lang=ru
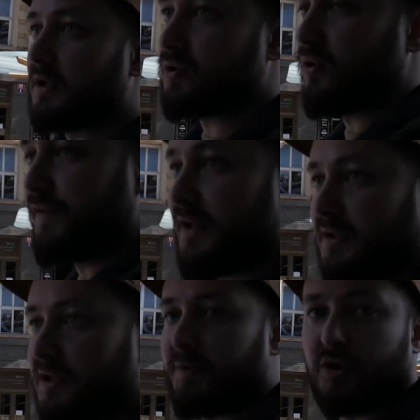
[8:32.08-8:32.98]
холстов
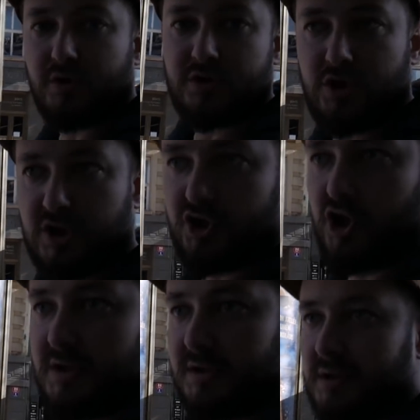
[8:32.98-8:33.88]
нет, их приходится сейчас
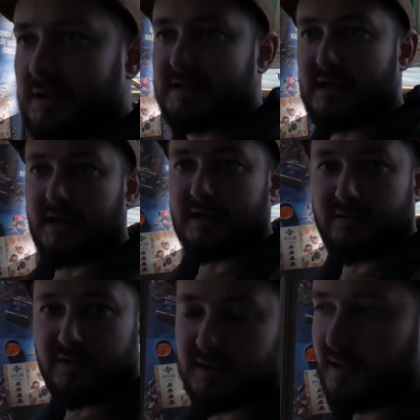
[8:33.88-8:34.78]
через интернет
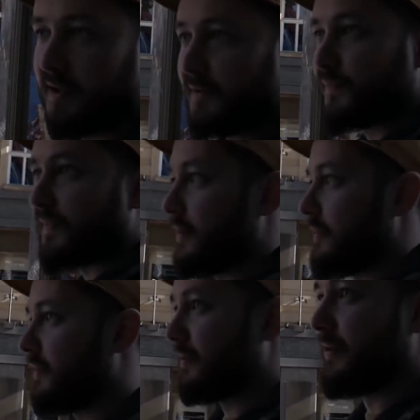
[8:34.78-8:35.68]
заказывать
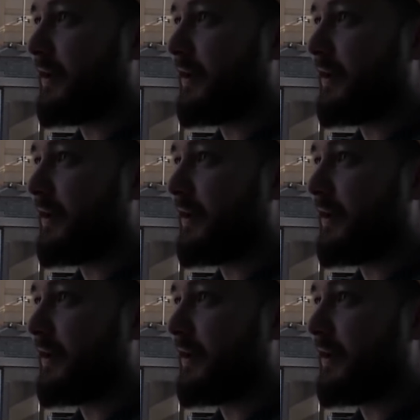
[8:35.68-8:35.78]
э,